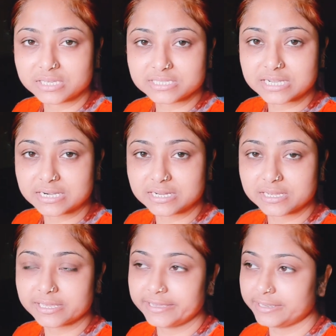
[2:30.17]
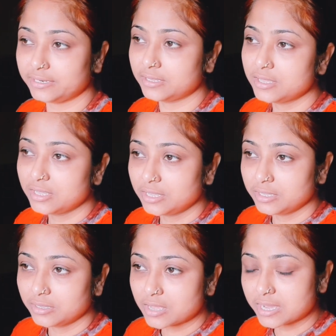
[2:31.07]
নাকি চাটা আগে খেয়ে নিই
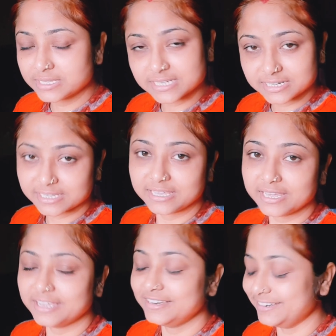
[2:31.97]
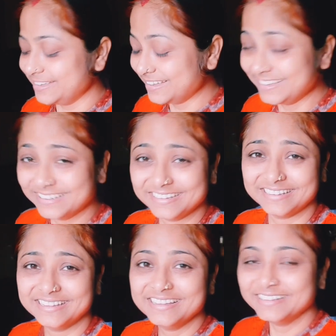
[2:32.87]
আগে চাটা খেয়েই নি
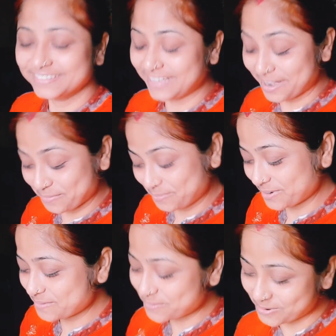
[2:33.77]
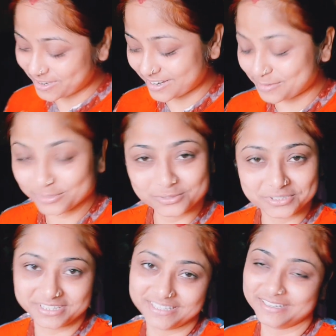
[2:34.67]
তারপরে পরোটা খাবো দই
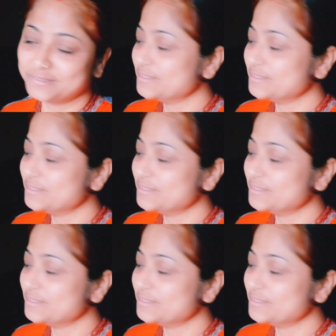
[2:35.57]
দিয়ে